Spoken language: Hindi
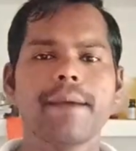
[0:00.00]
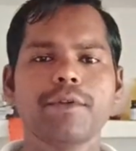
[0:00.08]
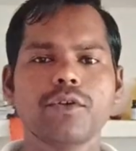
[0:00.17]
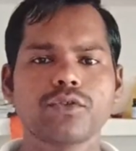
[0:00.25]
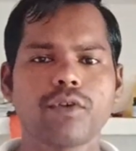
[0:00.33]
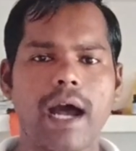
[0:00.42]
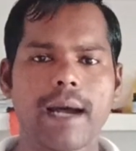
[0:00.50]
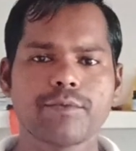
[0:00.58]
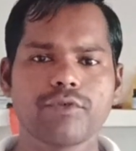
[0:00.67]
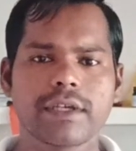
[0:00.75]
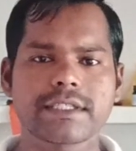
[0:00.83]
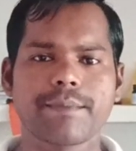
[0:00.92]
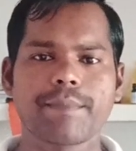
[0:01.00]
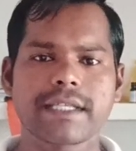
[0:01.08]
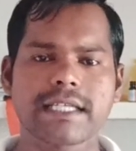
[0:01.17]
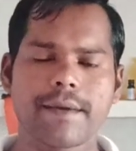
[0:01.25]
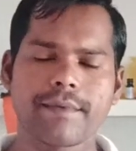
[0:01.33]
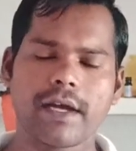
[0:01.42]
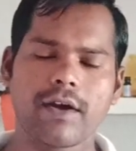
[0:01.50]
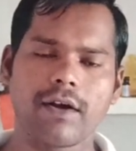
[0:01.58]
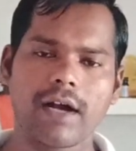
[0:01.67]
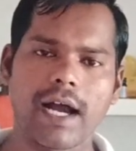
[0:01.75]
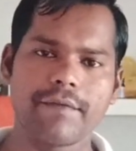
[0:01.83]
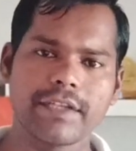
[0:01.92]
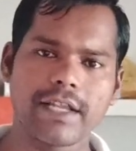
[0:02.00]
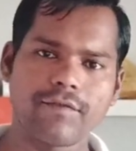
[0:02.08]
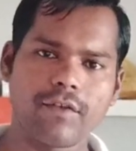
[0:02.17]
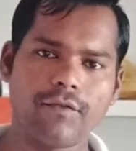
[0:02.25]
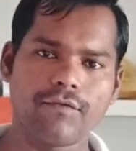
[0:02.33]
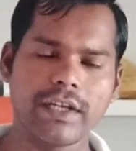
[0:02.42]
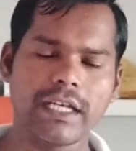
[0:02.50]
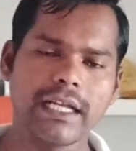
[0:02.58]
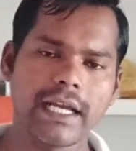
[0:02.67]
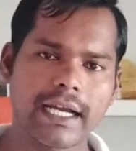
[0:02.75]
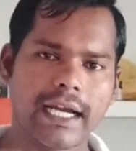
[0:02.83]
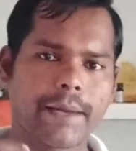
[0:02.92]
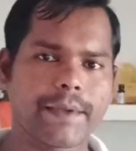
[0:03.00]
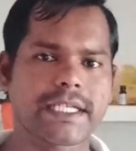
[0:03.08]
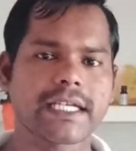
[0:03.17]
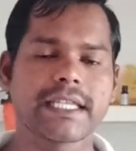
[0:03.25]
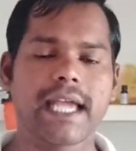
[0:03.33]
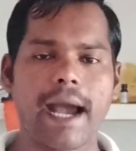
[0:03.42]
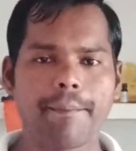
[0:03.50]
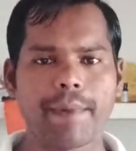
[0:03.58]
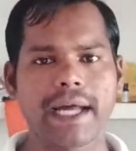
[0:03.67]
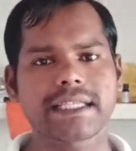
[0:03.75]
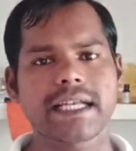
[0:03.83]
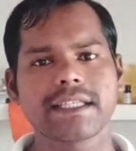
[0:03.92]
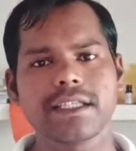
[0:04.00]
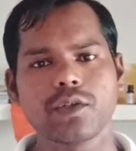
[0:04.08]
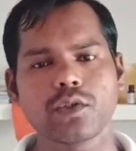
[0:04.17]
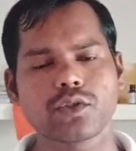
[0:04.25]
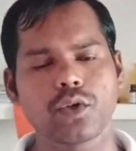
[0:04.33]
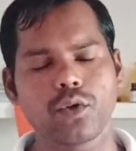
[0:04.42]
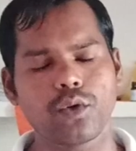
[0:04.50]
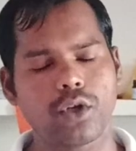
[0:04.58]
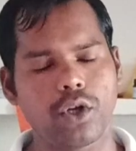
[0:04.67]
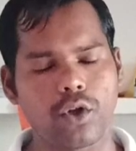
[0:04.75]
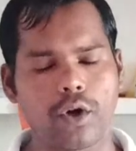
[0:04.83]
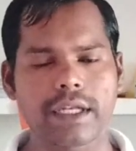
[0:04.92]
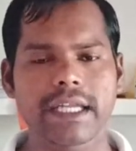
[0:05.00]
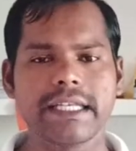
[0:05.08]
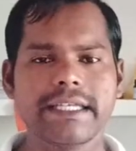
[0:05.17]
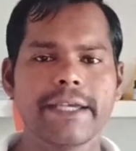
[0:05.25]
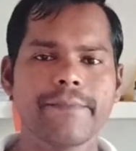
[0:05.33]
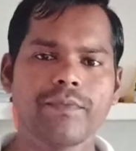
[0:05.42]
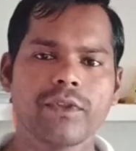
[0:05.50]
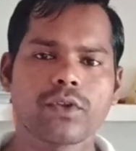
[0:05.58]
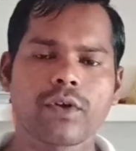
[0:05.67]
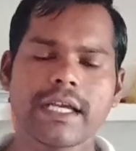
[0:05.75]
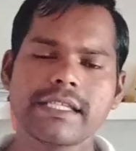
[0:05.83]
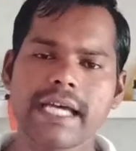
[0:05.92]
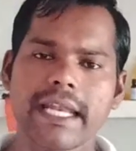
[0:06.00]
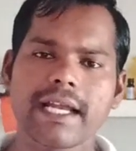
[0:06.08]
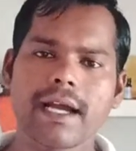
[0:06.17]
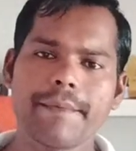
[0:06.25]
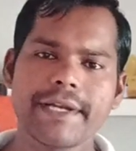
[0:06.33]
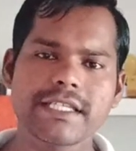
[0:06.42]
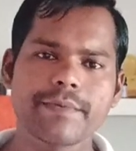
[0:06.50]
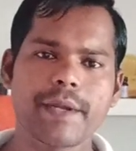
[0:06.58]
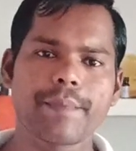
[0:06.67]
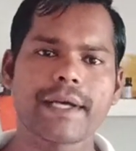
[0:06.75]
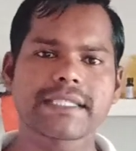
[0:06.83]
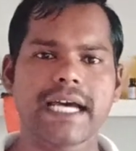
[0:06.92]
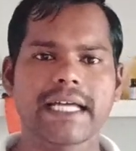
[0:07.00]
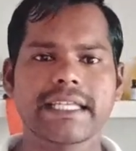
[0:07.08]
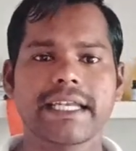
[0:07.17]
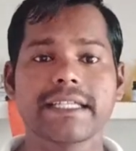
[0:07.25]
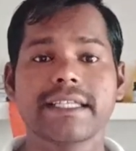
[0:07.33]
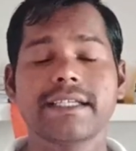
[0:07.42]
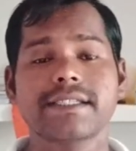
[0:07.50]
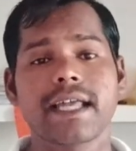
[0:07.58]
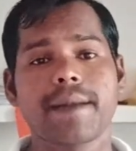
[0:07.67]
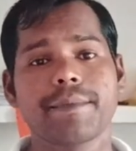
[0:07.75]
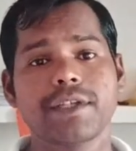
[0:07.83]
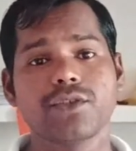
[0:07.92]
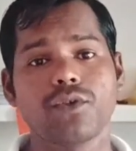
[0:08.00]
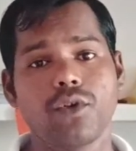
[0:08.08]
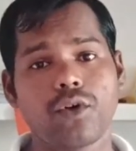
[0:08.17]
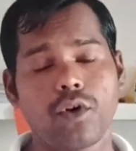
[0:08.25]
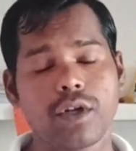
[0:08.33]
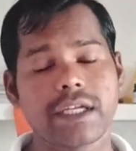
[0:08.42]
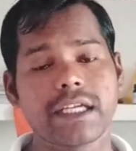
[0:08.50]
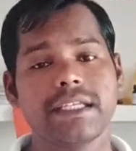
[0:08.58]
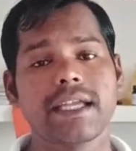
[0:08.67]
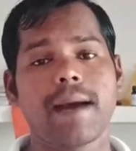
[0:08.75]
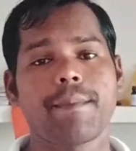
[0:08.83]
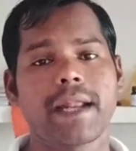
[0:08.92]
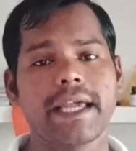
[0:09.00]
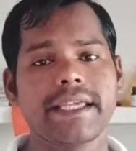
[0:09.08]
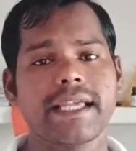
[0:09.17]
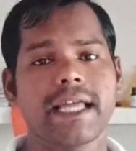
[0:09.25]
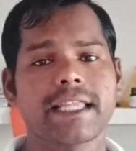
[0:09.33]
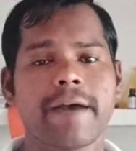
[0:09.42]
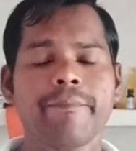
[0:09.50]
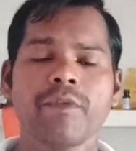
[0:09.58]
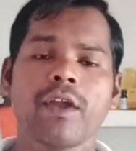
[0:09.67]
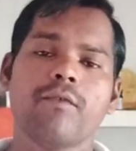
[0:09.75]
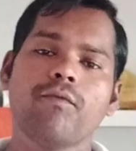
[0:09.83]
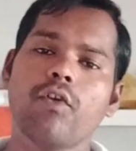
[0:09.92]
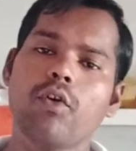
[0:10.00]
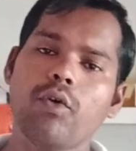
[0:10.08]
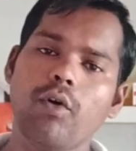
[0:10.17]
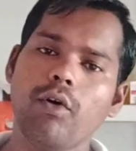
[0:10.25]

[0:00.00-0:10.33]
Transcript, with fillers: लिए भी दोस्तों आप जो है सिंपल सा अपना आवेदन फॉर्म फिल करवा सकते हैं अब बात करते हैं दोस्तों लोन के लिए तो कई सारे कमेंट्स मेरे पास आते रहते हैं कि सर हमने जो लोन के लिए अप्लाई किया था वो